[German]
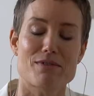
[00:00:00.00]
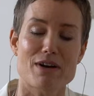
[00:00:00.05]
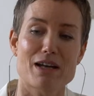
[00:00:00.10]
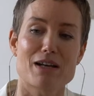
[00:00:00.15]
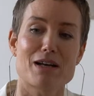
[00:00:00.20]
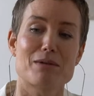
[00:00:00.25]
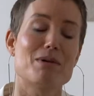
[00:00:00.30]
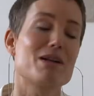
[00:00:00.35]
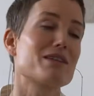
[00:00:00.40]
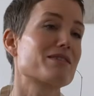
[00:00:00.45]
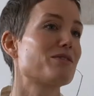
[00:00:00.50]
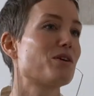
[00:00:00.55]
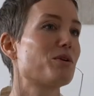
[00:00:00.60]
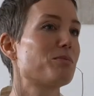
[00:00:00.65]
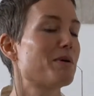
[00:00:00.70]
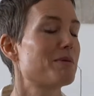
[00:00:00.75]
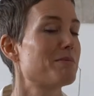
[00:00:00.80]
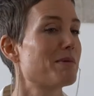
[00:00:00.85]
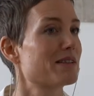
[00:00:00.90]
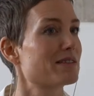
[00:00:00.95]
war damals noch
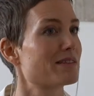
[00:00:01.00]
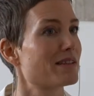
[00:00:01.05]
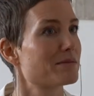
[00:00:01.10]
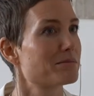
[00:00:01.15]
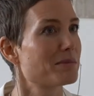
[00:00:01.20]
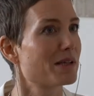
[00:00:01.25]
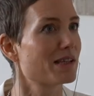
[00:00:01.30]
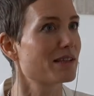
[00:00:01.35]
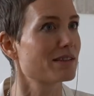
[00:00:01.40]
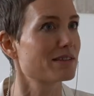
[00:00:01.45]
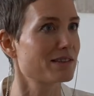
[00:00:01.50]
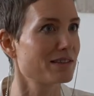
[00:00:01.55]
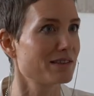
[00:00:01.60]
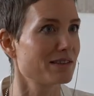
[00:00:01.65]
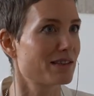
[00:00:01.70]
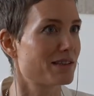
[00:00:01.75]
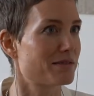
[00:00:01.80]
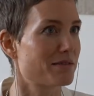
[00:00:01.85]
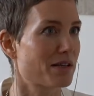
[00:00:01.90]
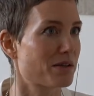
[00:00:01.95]
beim
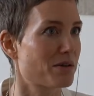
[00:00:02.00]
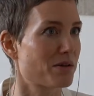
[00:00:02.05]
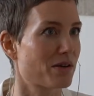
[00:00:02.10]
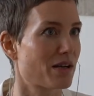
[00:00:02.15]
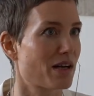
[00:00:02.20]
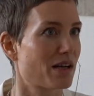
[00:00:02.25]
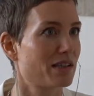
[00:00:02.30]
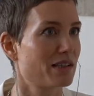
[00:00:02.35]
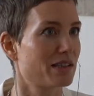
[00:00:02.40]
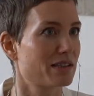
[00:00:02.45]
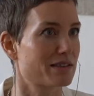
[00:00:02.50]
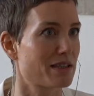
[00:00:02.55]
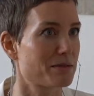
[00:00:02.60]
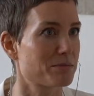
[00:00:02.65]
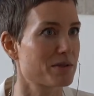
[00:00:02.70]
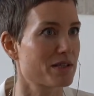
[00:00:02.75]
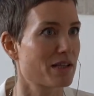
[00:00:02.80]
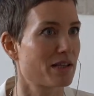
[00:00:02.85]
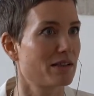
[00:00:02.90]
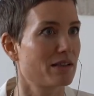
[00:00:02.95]
SZ-Magazin, der mhm. war noch gar nicht
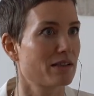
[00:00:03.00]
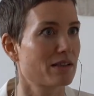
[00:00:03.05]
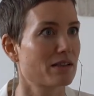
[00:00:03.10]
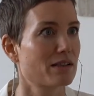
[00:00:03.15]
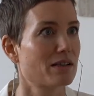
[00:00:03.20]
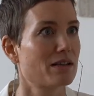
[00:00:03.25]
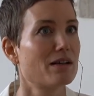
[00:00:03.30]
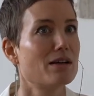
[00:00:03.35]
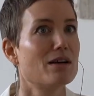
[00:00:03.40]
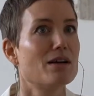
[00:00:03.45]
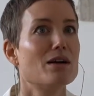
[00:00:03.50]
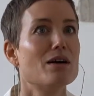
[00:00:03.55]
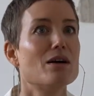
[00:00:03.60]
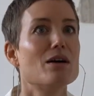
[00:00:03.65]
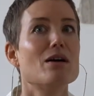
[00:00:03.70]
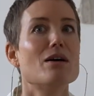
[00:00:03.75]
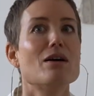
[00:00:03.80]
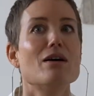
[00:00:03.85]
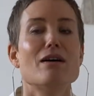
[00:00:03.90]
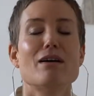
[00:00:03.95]
selbstständig. Ach
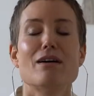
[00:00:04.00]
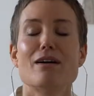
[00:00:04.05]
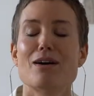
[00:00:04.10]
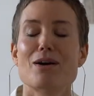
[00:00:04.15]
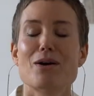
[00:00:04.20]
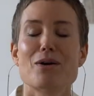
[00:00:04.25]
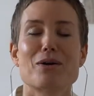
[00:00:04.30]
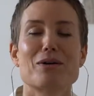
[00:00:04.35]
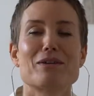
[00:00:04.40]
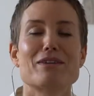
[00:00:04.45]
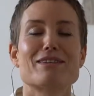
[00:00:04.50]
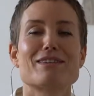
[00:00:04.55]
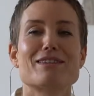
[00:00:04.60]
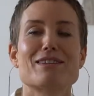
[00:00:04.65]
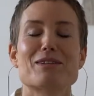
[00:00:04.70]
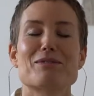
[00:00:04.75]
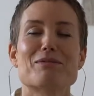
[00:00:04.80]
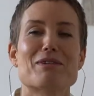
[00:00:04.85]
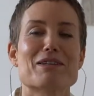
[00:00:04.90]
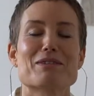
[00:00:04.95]
so.
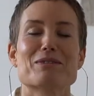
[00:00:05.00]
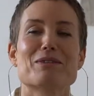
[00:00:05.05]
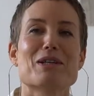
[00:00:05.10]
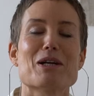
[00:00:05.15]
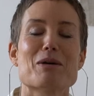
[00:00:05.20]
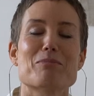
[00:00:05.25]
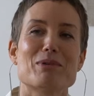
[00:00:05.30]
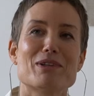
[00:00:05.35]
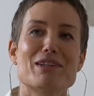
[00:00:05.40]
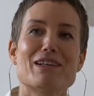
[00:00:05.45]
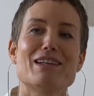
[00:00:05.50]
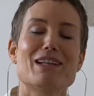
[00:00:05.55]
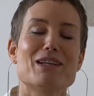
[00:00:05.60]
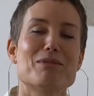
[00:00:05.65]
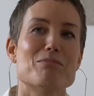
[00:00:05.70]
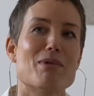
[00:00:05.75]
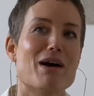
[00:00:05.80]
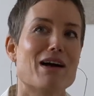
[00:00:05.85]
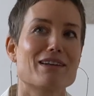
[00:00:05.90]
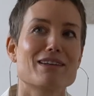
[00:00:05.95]
Und ich weiß noch, ich habe ihn dann
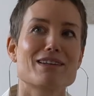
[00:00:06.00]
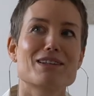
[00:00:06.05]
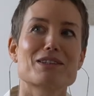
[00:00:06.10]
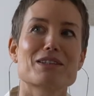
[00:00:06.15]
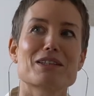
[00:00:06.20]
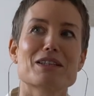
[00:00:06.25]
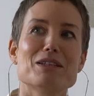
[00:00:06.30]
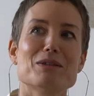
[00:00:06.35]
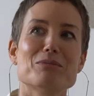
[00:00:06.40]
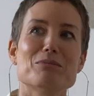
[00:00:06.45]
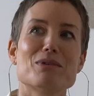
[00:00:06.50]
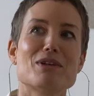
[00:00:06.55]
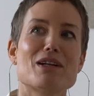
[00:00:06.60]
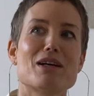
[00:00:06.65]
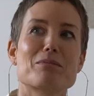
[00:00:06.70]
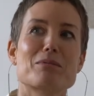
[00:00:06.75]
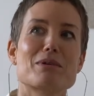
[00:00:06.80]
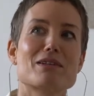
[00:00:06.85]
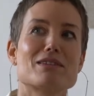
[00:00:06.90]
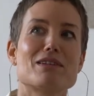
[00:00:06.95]
eben angeschrieben und
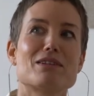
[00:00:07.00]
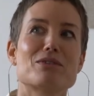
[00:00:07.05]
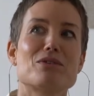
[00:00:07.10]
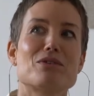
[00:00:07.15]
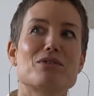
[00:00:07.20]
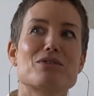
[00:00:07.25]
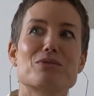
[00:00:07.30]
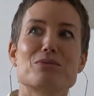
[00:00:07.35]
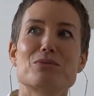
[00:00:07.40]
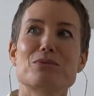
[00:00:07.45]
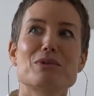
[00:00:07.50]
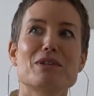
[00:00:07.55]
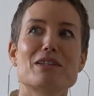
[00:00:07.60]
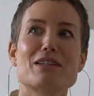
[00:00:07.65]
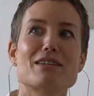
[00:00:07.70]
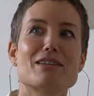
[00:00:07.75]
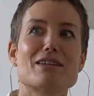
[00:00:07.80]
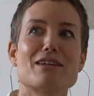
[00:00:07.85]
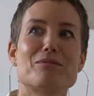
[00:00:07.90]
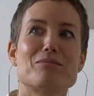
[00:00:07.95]
habe gesagt, hör zu,
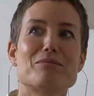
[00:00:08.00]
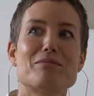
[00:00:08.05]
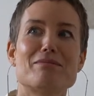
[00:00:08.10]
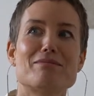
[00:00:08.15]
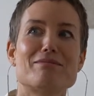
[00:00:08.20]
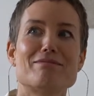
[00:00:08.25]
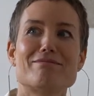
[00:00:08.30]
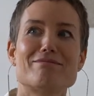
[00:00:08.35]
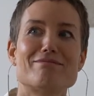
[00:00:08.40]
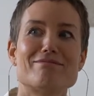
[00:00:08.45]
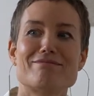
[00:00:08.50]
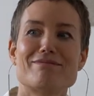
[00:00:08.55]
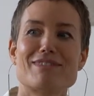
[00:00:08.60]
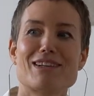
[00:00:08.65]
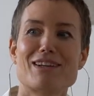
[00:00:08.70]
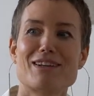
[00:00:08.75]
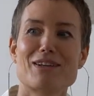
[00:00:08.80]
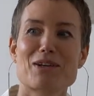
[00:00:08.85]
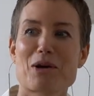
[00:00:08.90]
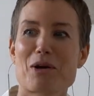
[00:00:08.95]
ich, ähm,
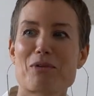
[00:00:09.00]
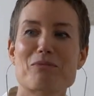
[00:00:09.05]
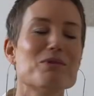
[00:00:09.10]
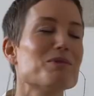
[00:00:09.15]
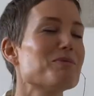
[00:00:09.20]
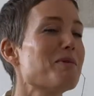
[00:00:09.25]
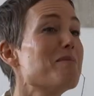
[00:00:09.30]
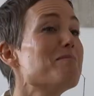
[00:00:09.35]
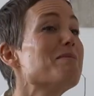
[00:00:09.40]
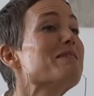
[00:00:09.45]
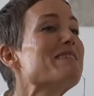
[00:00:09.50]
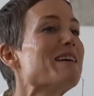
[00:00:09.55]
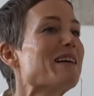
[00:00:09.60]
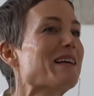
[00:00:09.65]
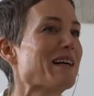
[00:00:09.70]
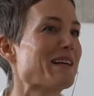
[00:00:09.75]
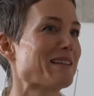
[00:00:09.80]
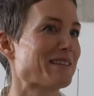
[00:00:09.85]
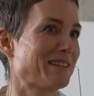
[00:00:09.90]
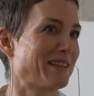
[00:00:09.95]
können wir mal
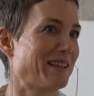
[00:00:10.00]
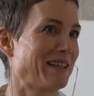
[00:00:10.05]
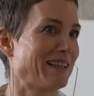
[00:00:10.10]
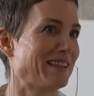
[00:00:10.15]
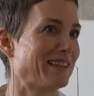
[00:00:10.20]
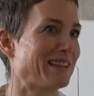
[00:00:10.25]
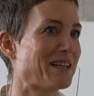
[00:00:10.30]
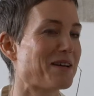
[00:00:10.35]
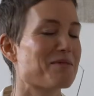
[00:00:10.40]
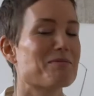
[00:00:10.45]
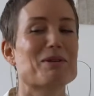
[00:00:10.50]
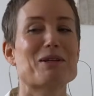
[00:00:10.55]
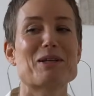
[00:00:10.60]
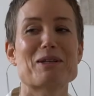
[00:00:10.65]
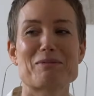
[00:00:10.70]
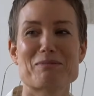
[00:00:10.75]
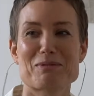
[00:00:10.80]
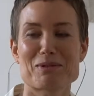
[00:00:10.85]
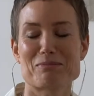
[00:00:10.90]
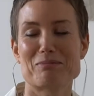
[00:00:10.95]
Mittagessen gehen? Dann mhm. habe
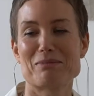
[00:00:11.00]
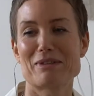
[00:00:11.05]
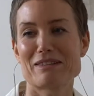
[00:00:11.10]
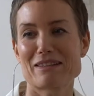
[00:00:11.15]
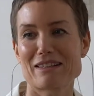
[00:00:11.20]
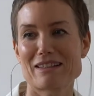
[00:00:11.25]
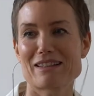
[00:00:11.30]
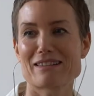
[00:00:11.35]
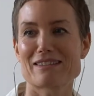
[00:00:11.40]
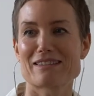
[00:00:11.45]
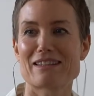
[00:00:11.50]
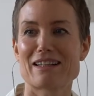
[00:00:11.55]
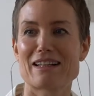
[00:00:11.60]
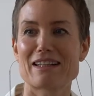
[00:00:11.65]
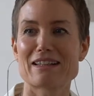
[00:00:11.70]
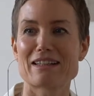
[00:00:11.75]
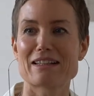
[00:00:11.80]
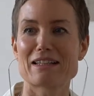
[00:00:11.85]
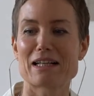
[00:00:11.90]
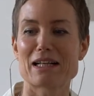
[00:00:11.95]
ich ihn zum Mittagessen
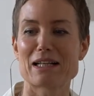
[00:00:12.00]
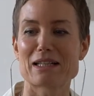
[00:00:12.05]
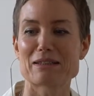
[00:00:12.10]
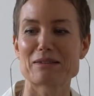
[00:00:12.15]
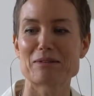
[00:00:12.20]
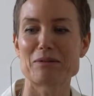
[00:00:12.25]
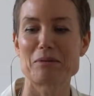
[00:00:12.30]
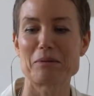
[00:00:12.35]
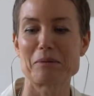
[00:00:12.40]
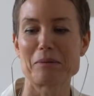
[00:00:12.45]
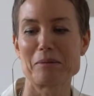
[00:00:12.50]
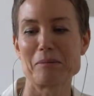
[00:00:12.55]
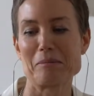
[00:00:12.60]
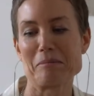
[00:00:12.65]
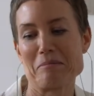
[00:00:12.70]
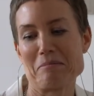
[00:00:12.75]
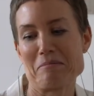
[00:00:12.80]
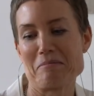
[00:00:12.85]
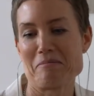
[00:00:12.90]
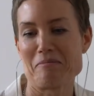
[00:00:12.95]
eingeladen.
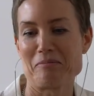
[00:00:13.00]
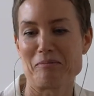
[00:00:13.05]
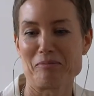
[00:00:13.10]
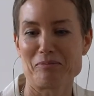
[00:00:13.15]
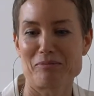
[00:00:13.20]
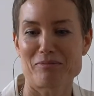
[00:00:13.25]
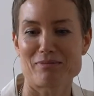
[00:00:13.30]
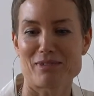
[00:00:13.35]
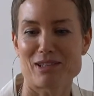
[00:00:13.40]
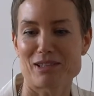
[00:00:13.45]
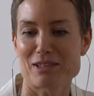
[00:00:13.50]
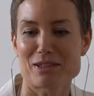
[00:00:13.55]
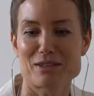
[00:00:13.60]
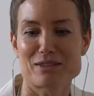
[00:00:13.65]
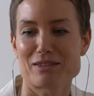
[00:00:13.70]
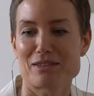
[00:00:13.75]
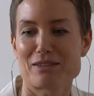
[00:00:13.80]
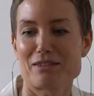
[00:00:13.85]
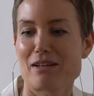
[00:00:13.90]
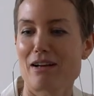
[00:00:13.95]
Da hat er
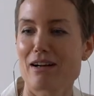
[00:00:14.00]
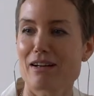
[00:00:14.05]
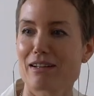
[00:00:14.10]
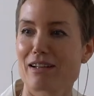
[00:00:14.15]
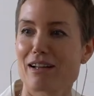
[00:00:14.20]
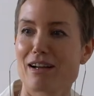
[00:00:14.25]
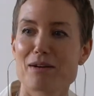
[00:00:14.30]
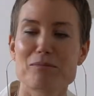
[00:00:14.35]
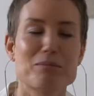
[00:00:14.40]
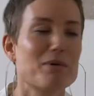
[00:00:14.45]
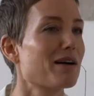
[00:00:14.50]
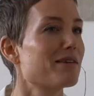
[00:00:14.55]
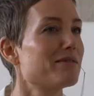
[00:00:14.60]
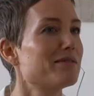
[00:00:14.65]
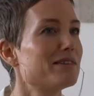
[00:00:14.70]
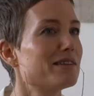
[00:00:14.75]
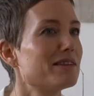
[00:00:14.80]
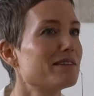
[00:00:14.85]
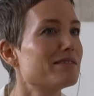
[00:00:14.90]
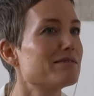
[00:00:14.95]
gesagt, ja klar,
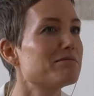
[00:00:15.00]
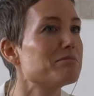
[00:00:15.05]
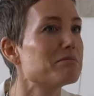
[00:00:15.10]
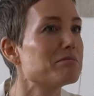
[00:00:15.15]
machen wir.